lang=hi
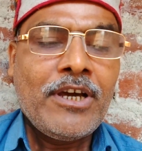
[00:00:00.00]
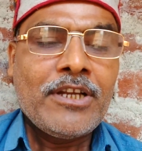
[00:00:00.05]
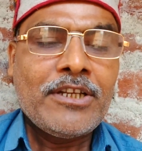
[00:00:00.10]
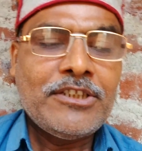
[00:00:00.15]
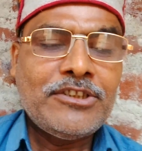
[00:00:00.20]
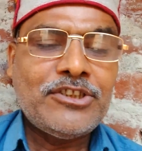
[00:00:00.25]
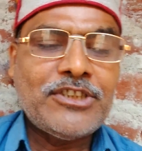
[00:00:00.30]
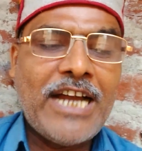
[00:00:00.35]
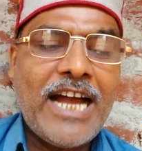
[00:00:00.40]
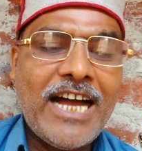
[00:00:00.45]

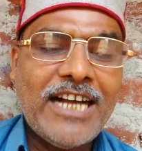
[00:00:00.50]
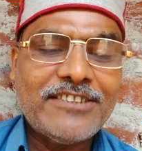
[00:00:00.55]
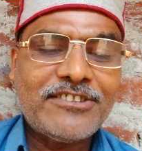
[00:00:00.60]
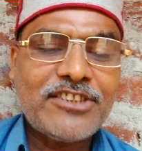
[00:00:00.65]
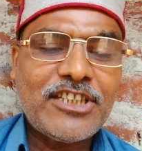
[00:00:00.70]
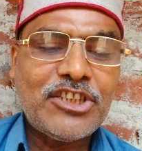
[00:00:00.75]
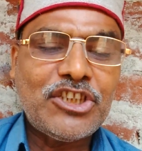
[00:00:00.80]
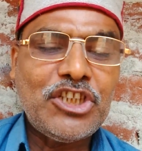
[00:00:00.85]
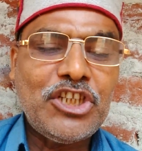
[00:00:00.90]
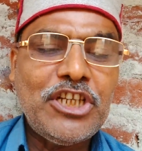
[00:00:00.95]
जहाँ
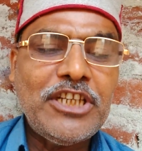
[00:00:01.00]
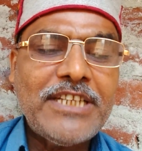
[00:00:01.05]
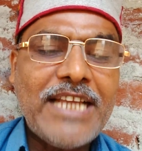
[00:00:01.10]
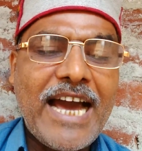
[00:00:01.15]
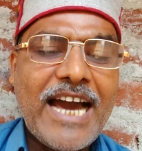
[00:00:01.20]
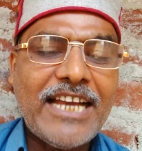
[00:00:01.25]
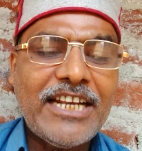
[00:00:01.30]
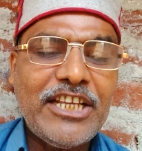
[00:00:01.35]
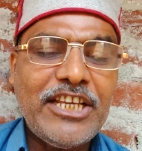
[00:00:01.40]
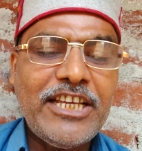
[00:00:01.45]
सती
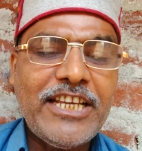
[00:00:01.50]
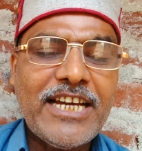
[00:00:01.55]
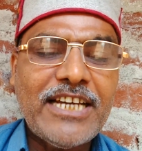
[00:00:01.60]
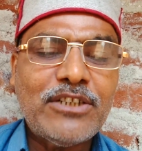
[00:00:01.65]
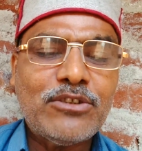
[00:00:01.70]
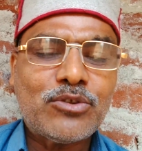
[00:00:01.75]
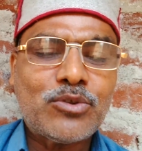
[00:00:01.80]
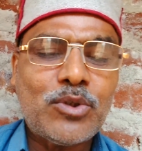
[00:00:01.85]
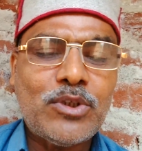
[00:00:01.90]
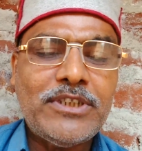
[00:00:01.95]
नारी
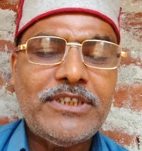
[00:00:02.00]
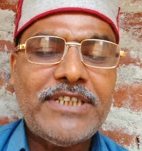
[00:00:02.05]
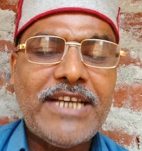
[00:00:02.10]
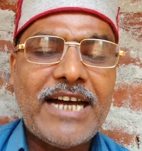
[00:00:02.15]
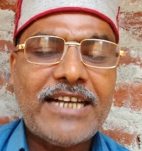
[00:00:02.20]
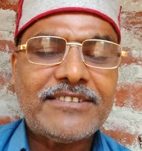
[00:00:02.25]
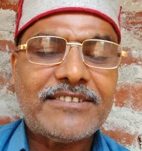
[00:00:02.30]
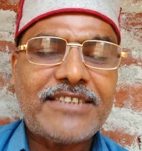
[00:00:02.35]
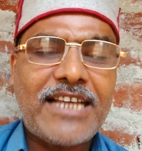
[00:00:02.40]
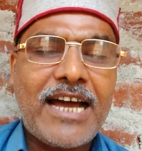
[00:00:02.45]

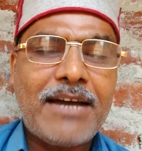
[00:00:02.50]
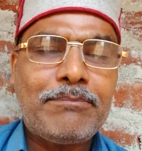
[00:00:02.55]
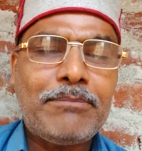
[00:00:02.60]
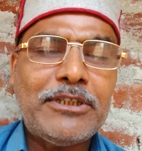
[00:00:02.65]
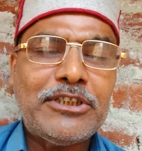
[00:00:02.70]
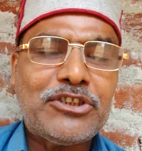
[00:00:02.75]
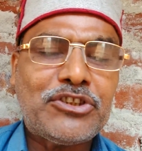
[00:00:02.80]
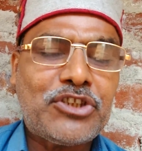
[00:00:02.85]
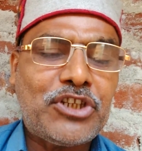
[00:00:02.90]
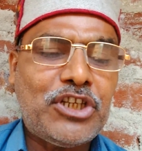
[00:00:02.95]
अनुसुईया
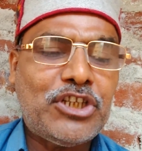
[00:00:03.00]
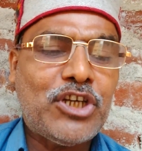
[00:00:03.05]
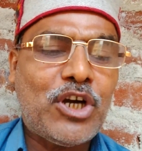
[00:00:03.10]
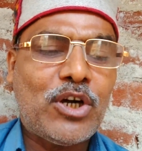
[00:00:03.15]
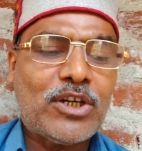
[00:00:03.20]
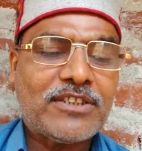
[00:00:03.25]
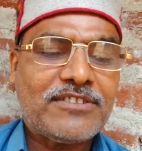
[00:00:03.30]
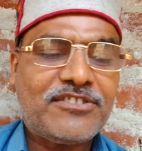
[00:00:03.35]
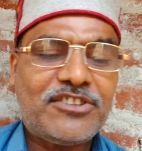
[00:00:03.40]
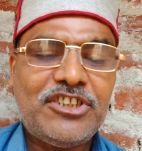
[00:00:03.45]
सावित्री
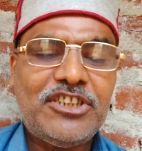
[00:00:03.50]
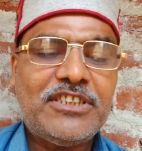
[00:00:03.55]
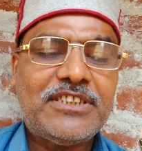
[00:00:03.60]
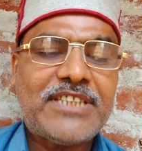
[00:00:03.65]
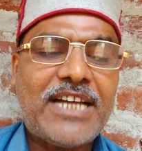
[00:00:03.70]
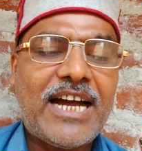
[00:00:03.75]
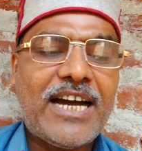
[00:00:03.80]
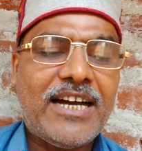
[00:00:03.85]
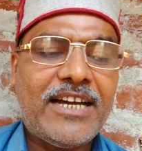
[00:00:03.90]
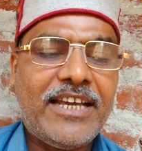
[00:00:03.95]
और
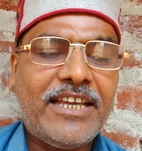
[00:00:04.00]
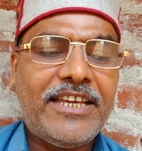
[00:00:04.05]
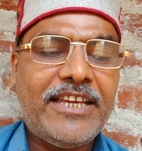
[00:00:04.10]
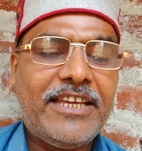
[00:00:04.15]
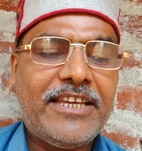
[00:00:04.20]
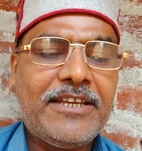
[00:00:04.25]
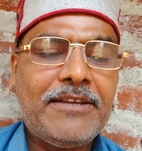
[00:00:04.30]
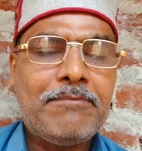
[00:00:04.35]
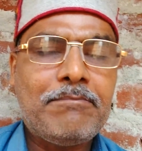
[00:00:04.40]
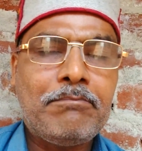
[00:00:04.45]
सीता
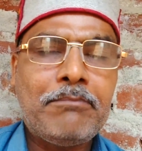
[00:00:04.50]
है